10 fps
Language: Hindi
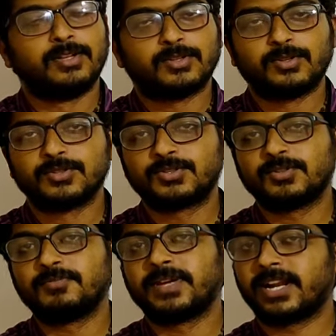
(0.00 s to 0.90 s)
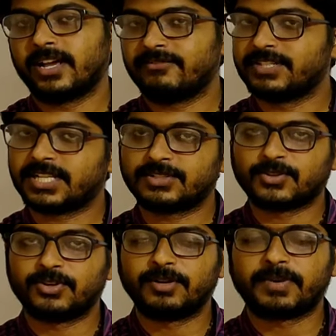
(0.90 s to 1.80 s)
तो दोस्तों मेरा नाम विशाल
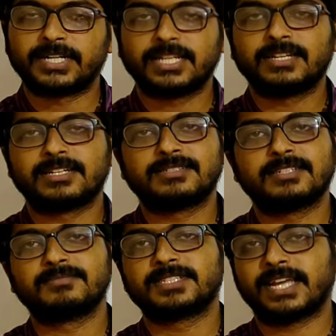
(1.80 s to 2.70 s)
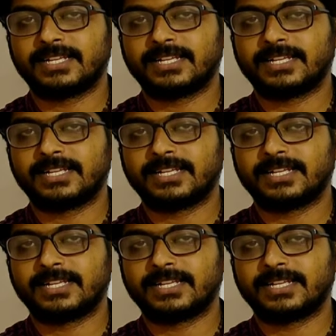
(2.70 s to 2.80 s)
सोनोने पाटिल कस्टम्स